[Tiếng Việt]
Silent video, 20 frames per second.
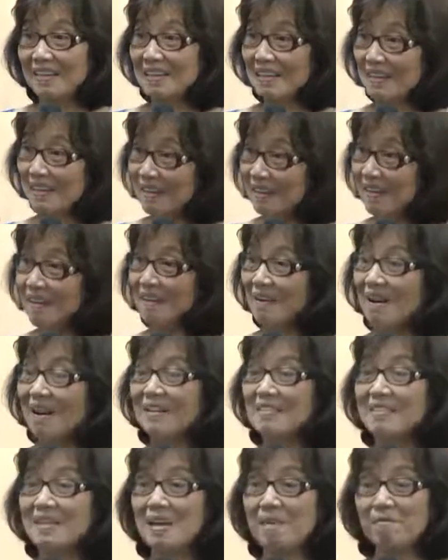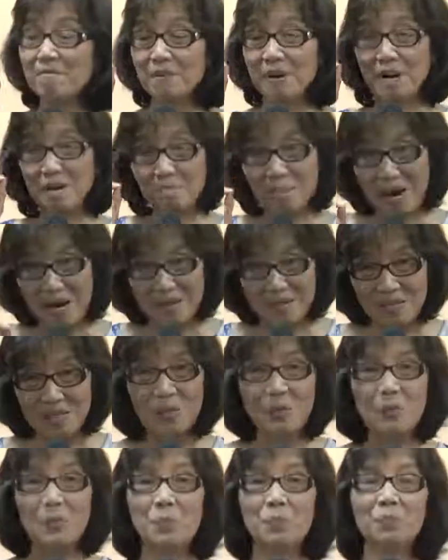vì á anh chị em phải làm bài
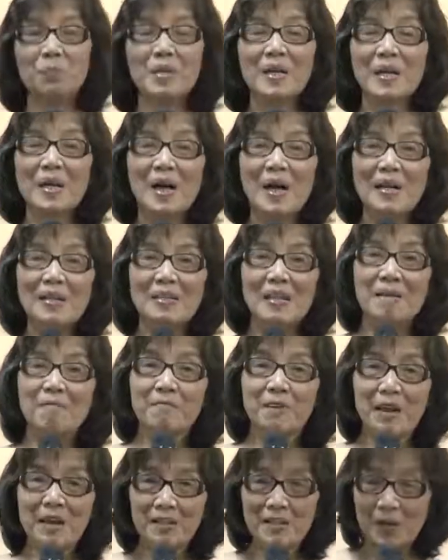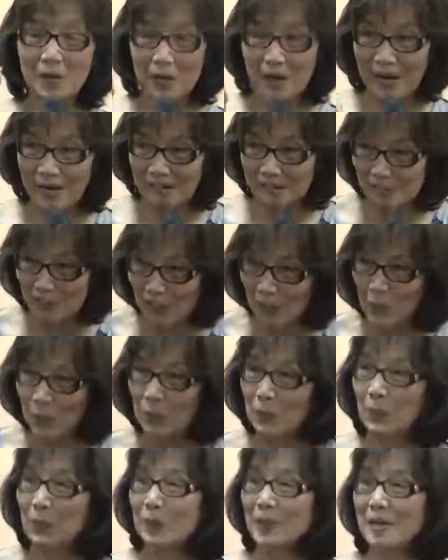nhiều anh chị em phải thực hành nhiều
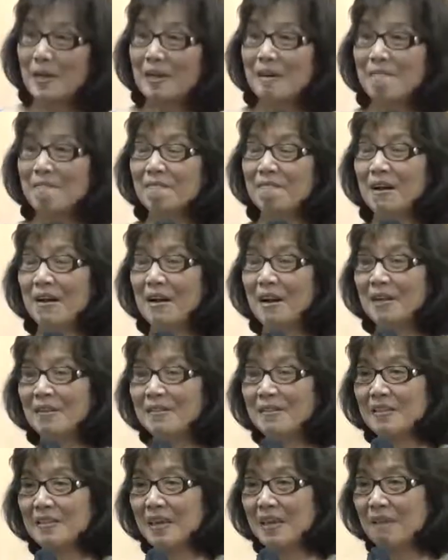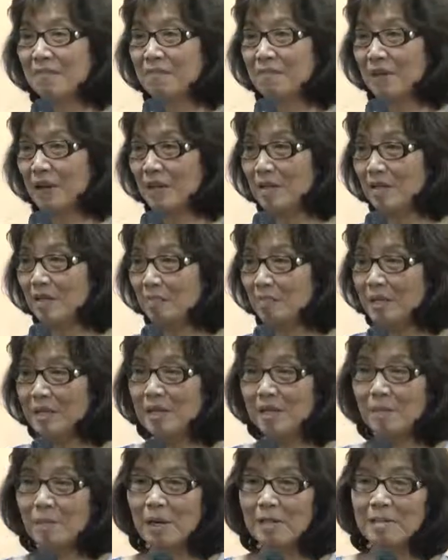và anh chị em phải bây
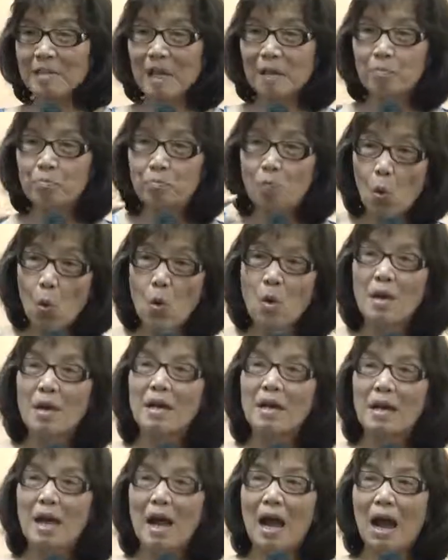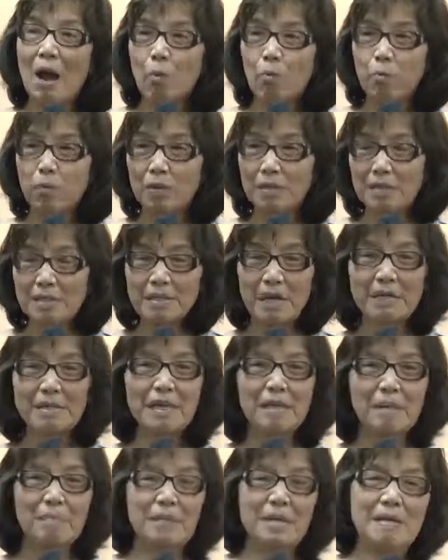giờ anh chị em muốn học kinh thánh để
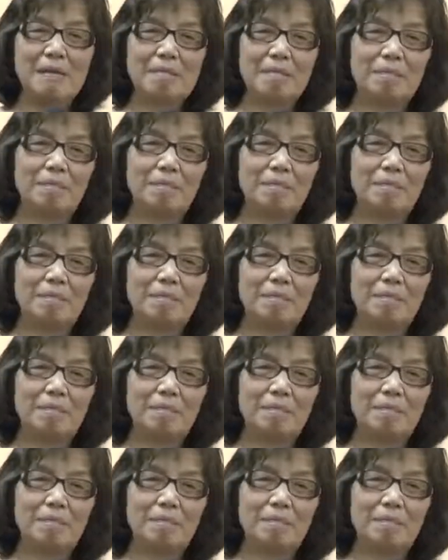làm gì